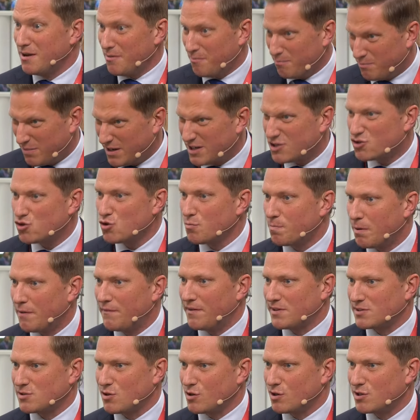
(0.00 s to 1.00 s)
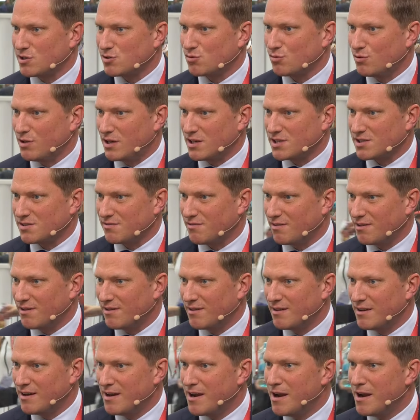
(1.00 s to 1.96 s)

большую повестку государства